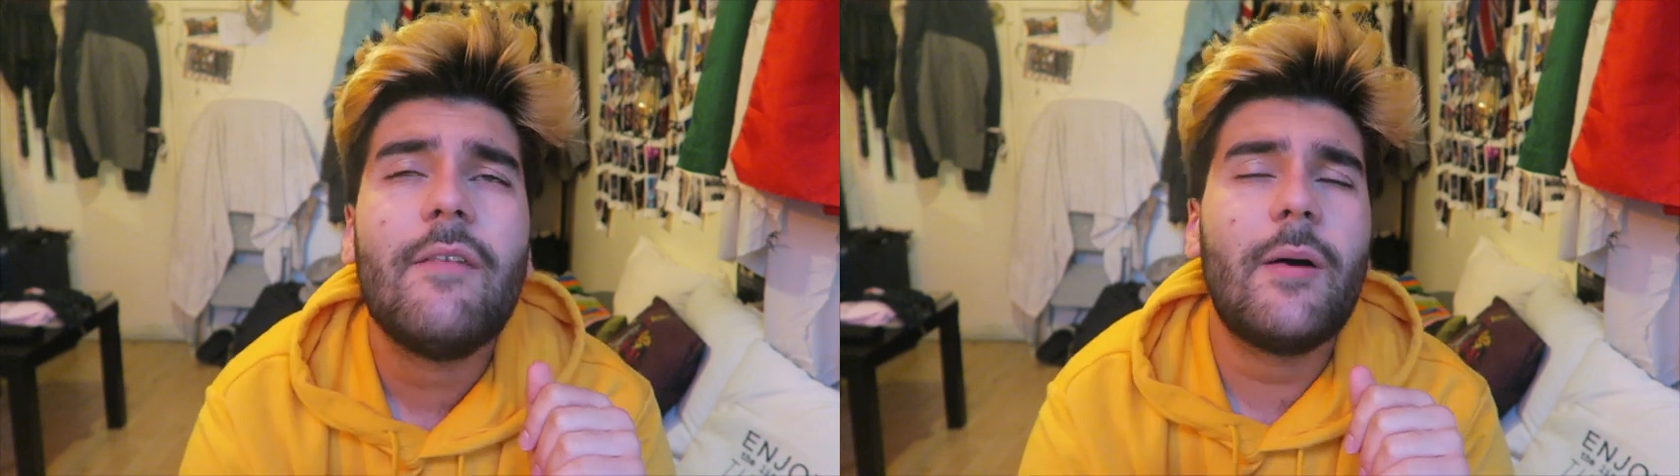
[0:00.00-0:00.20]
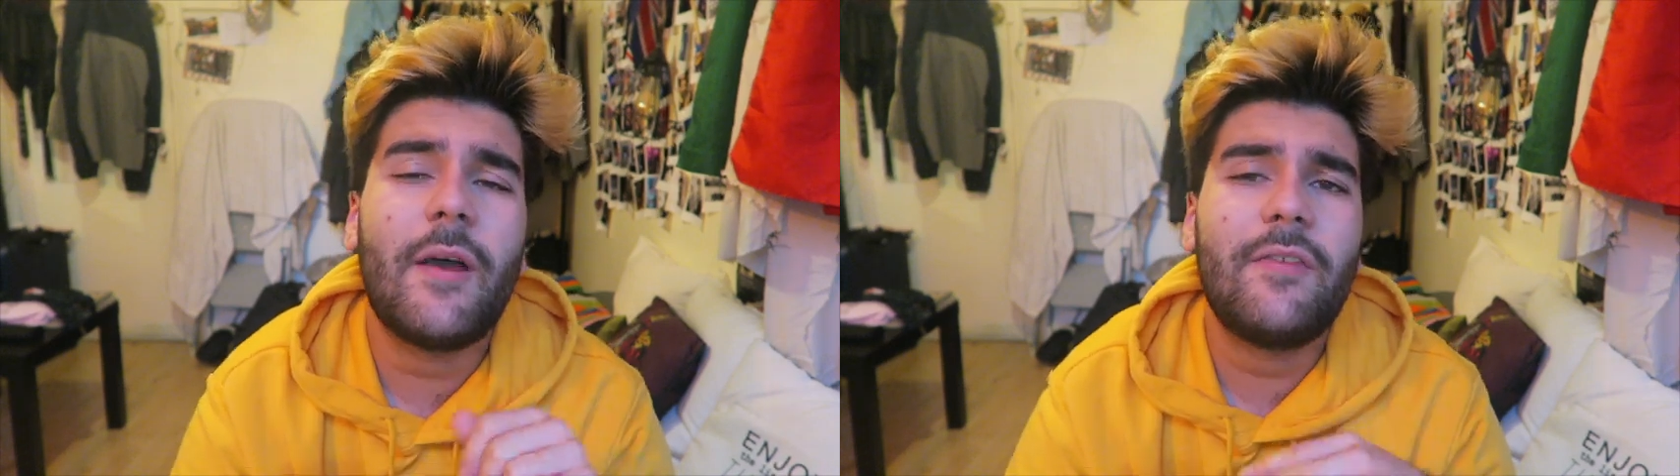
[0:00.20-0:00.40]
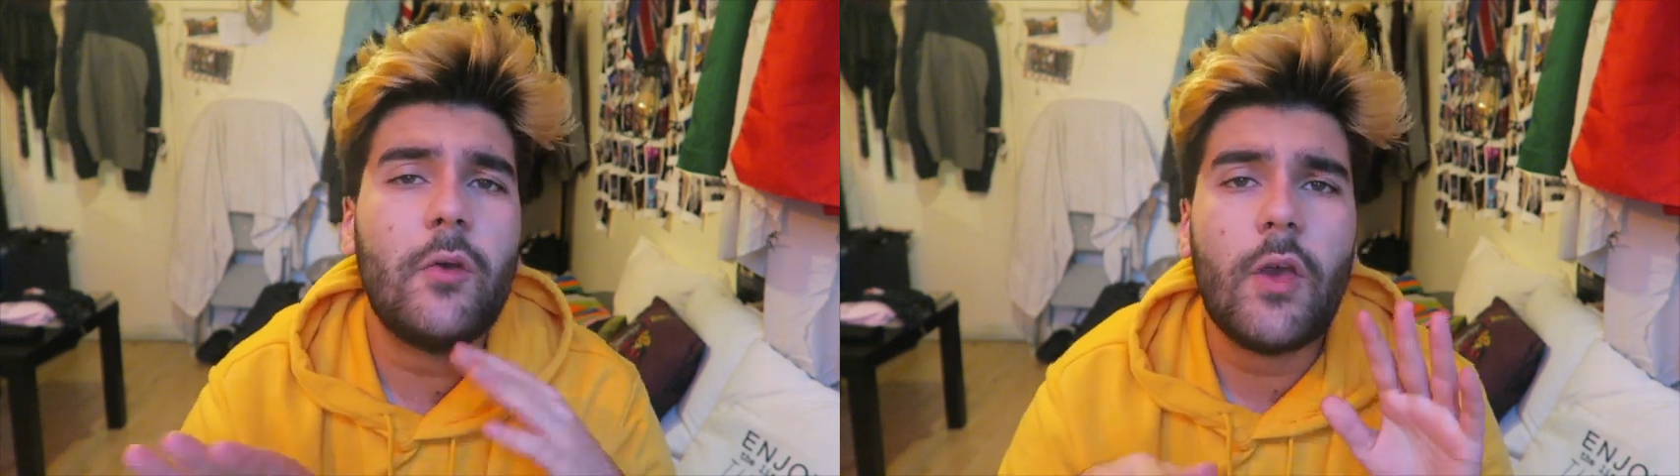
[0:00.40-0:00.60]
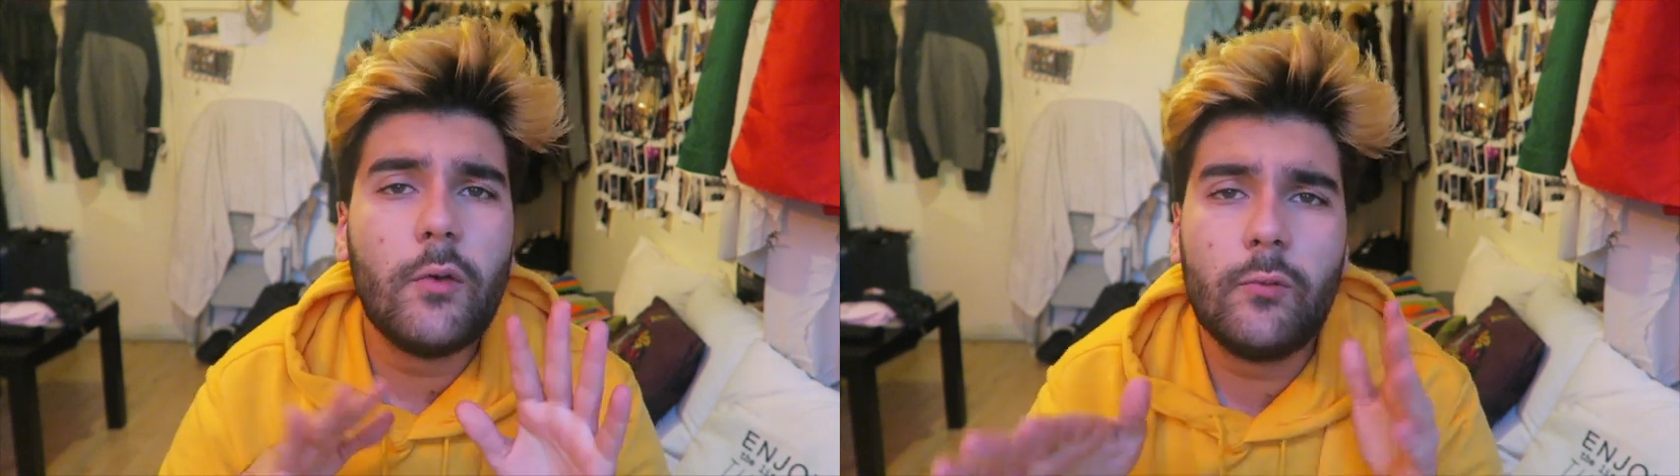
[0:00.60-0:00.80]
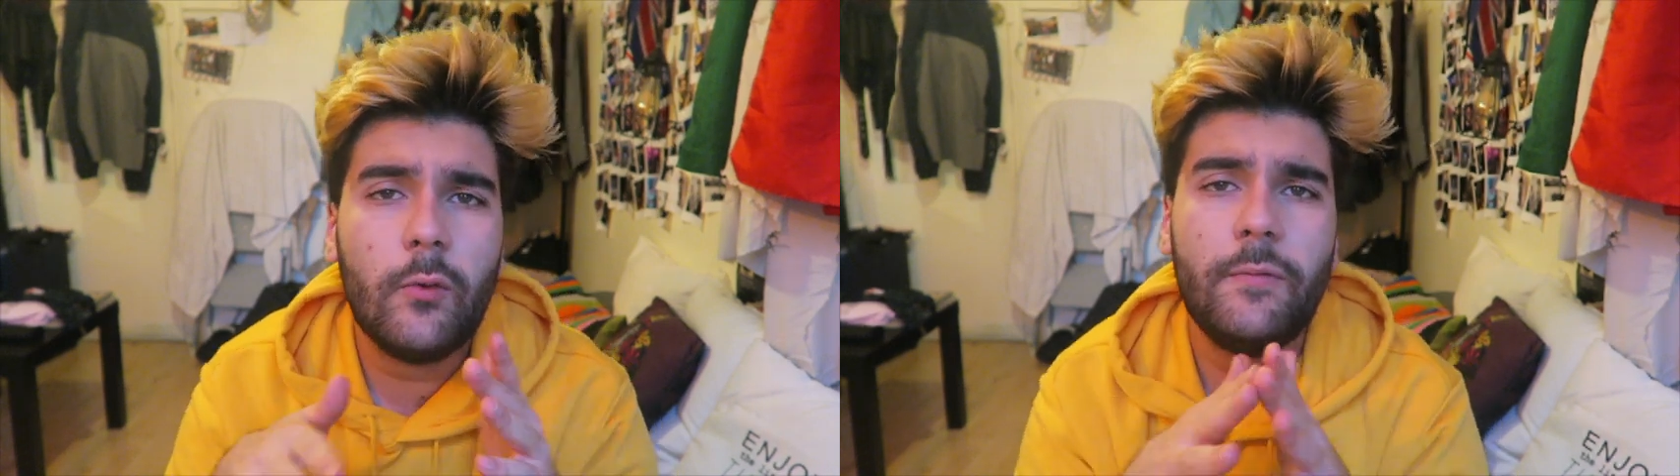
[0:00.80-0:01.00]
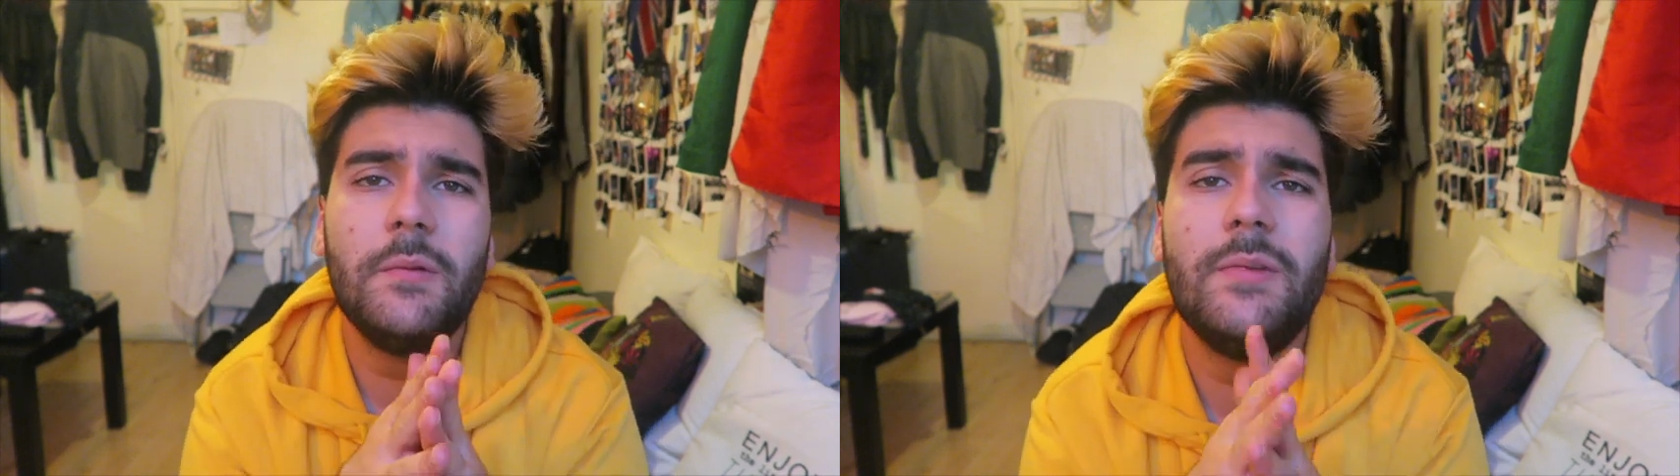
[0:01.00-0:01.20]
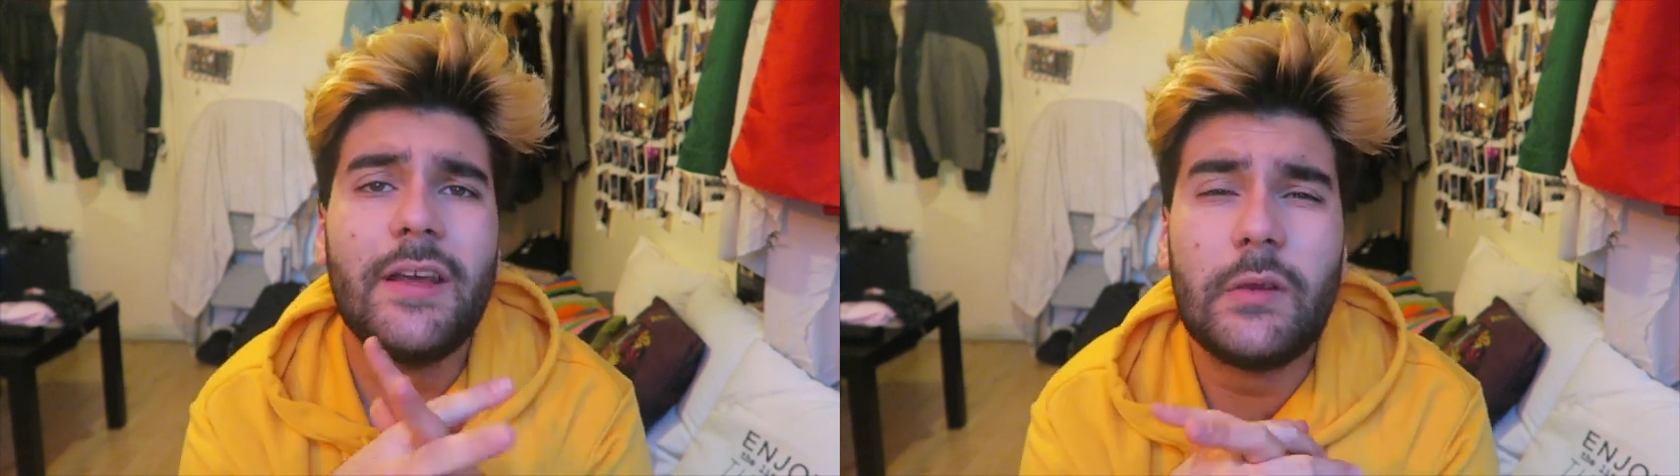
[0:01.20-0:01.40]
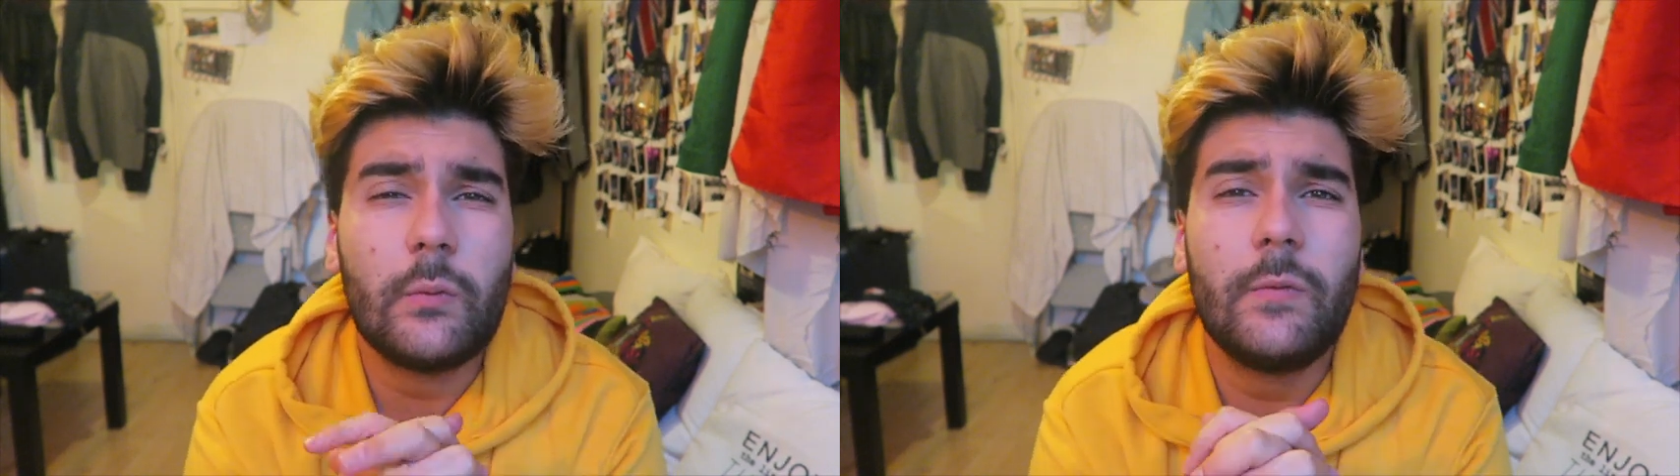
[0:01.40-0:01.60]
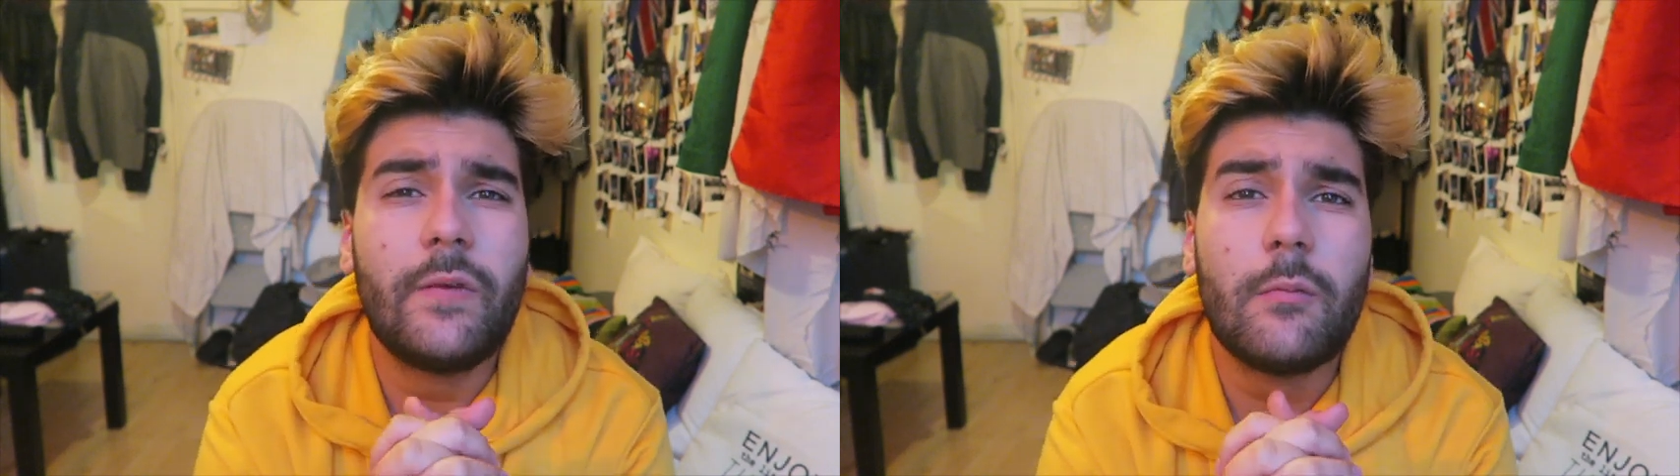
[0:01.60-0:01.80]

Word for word: Enfin bref, il y, a eu deux films là qui ont